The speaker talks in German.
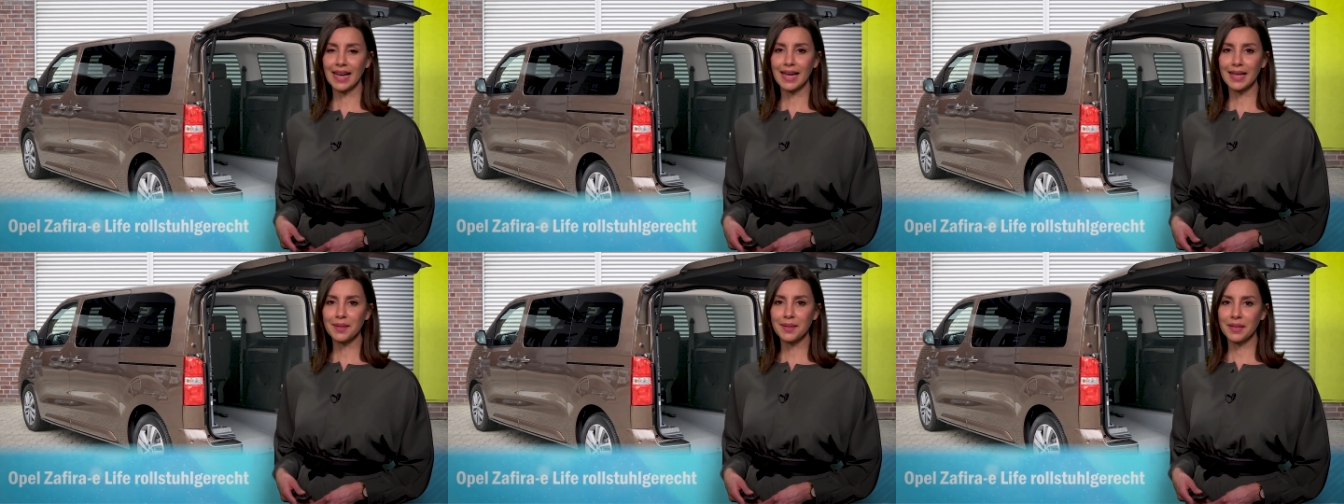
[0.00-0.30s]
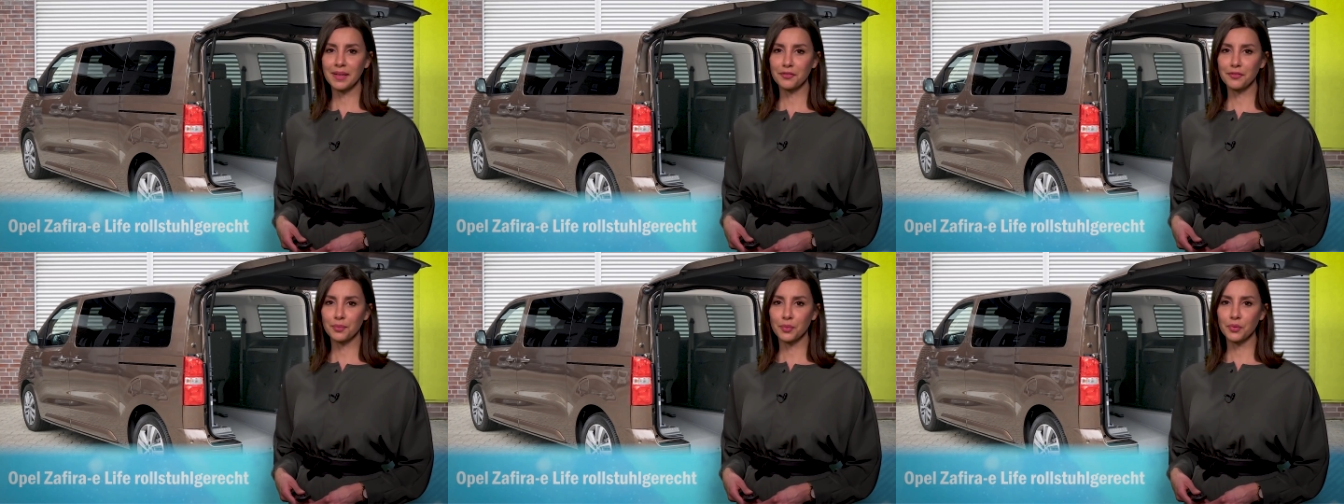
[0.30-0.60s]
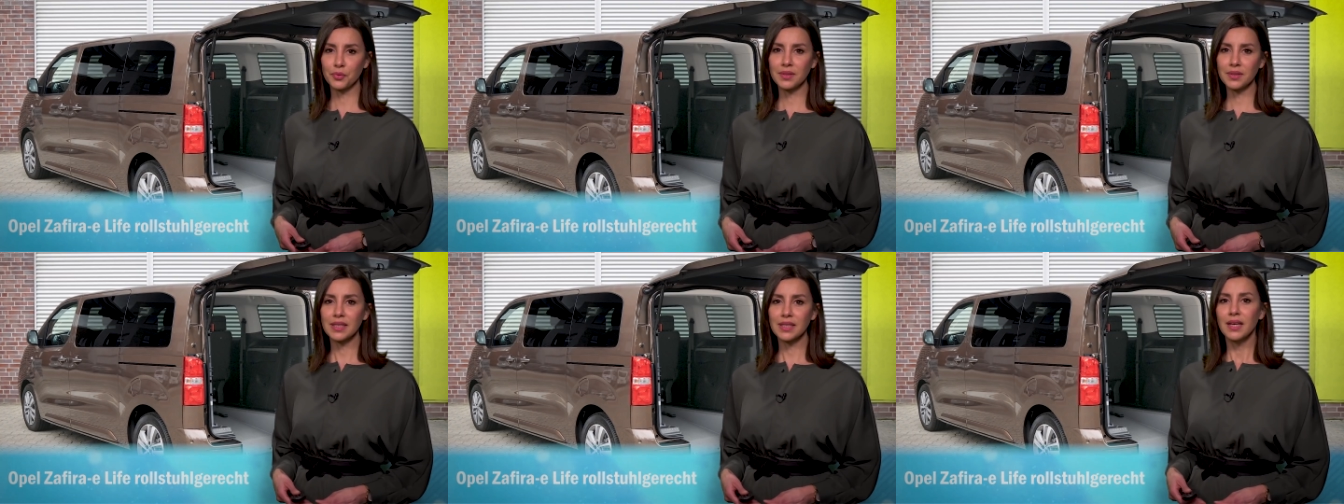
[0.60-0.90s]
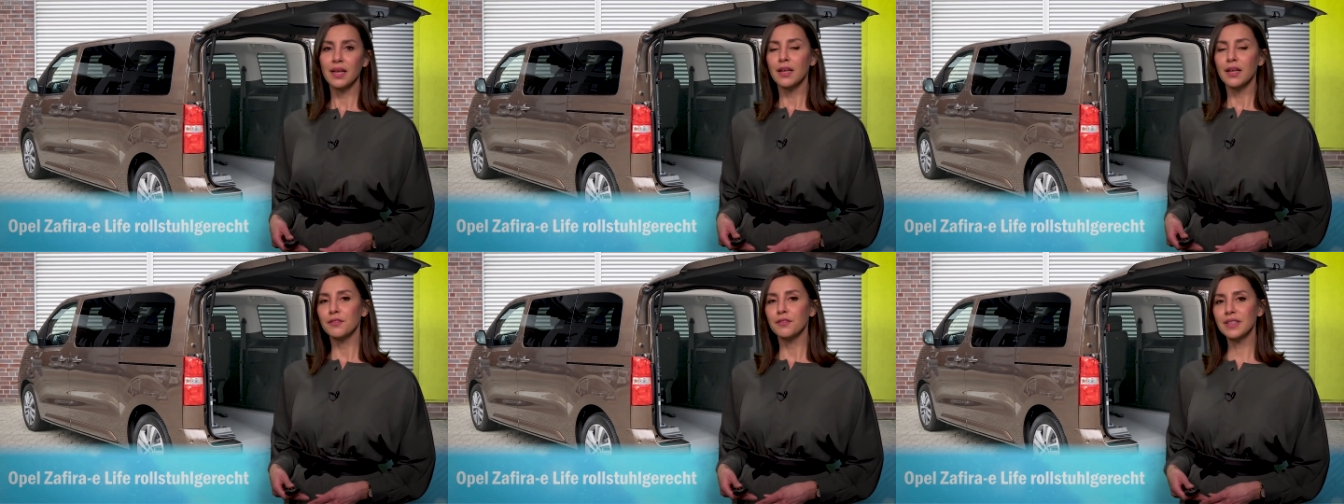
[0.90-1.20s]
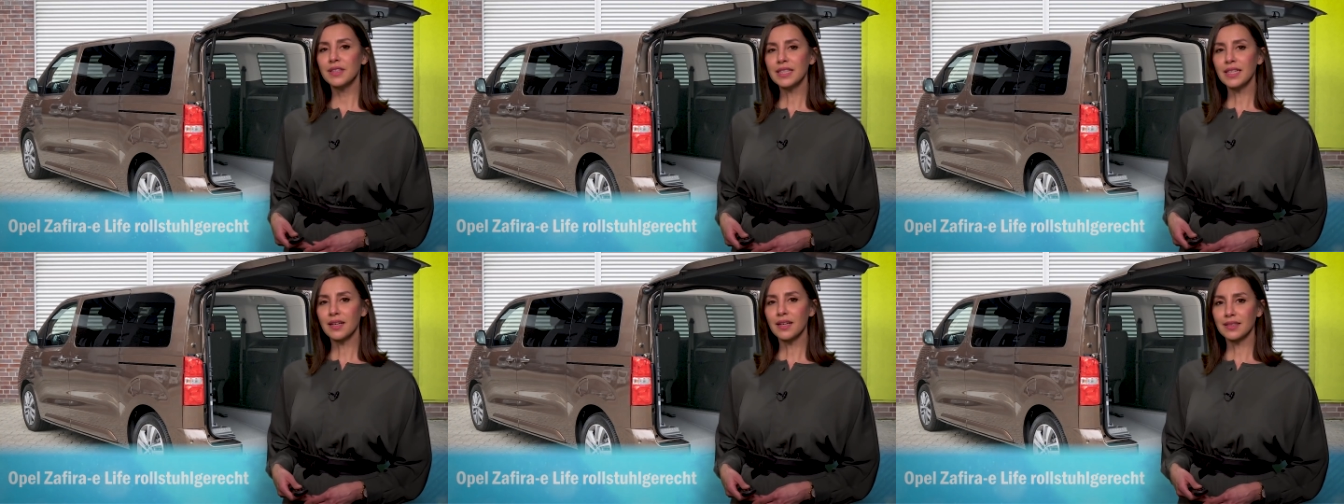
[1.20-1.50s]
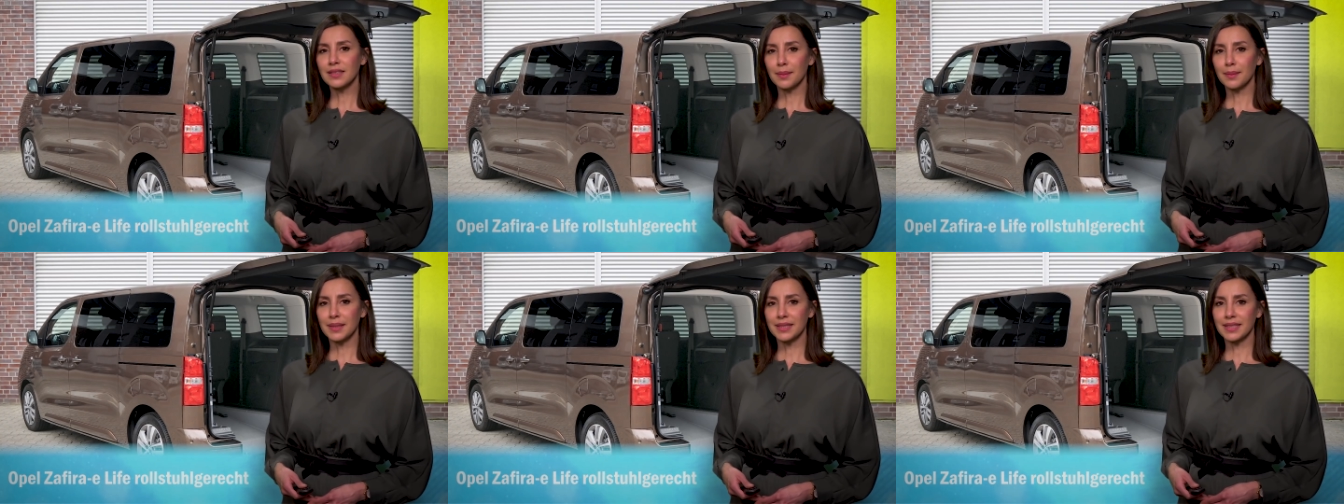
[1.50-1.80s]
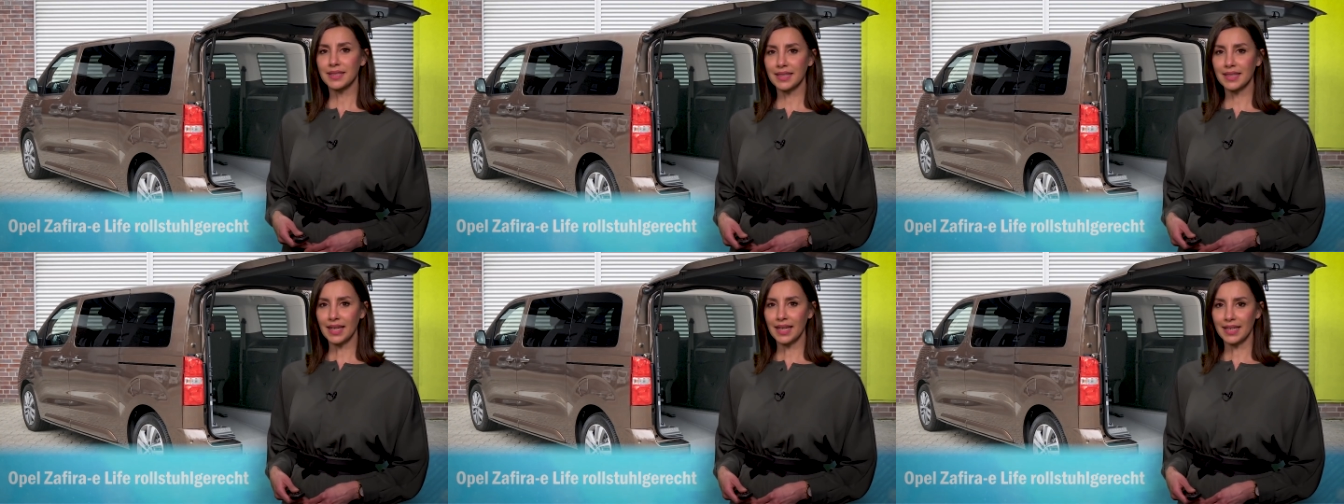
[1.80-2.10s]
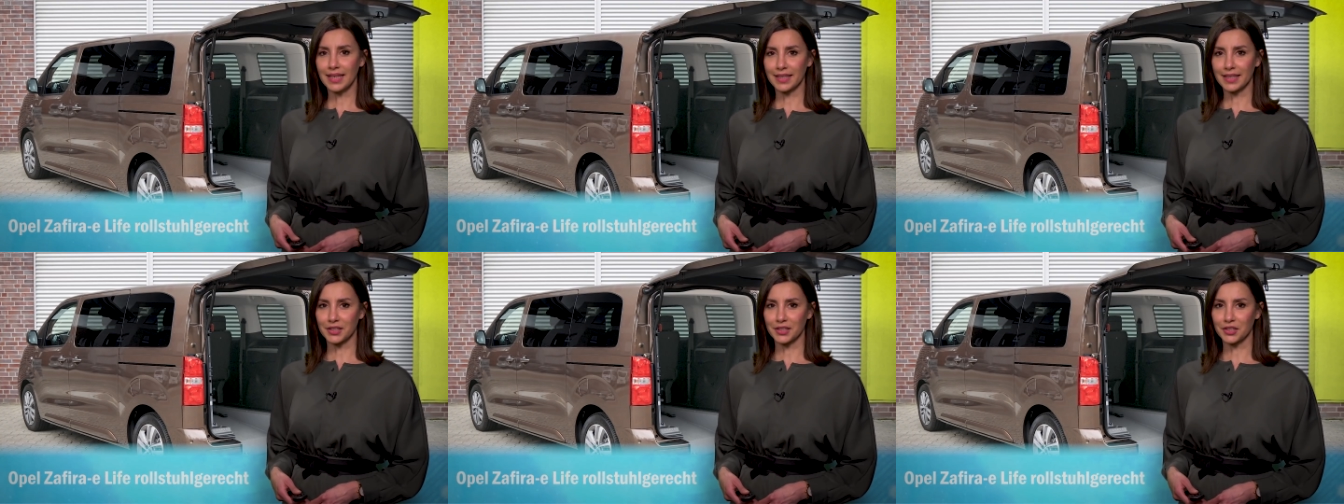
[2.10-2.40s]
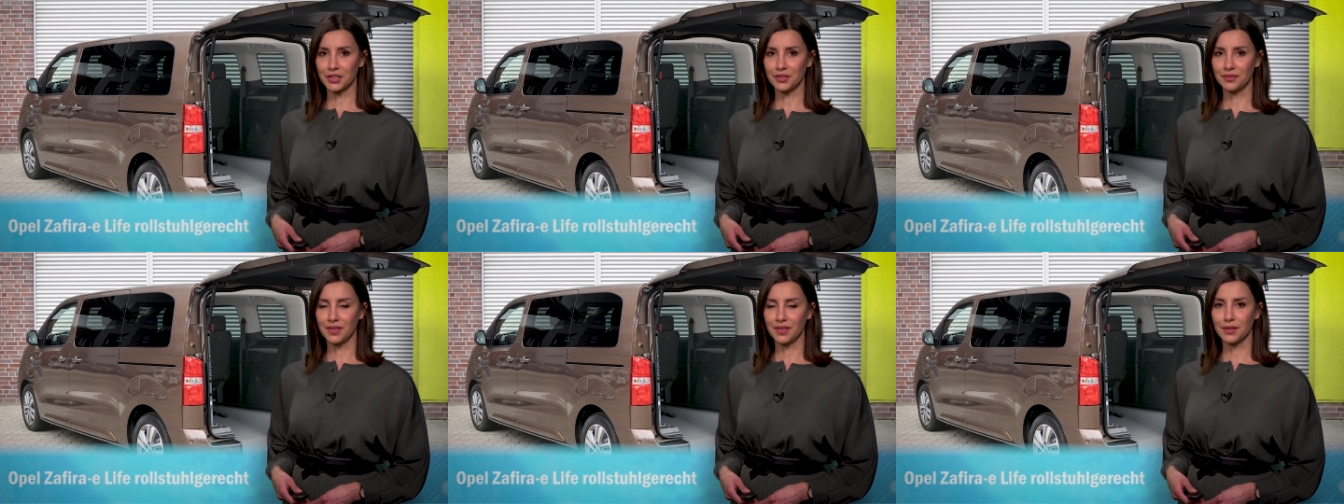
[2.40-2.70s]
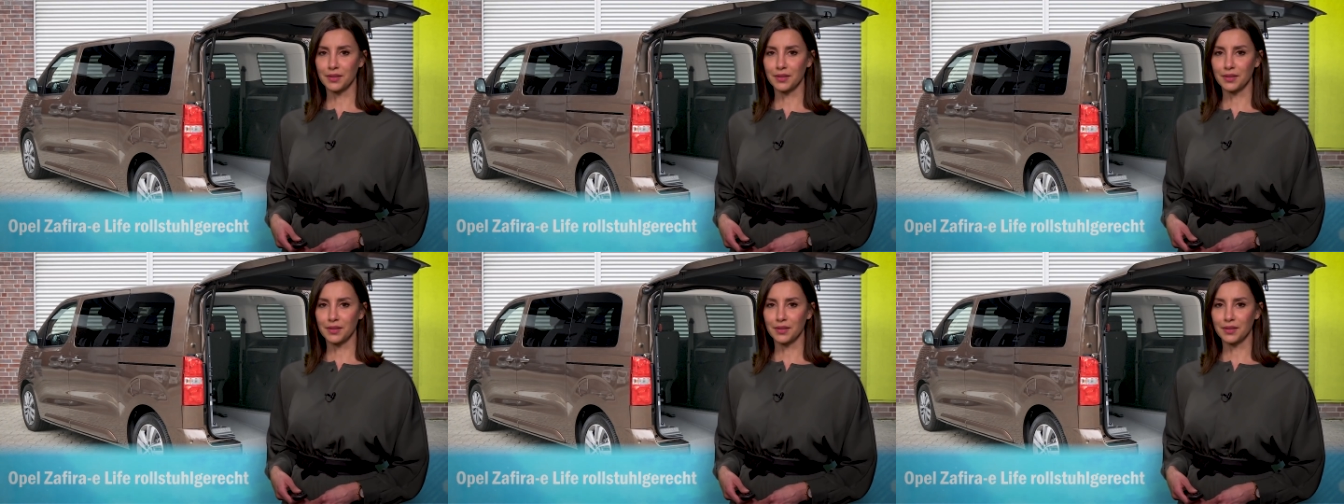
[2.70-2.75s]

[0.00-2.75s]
AMF Bruns wird aus der batterieelektrischen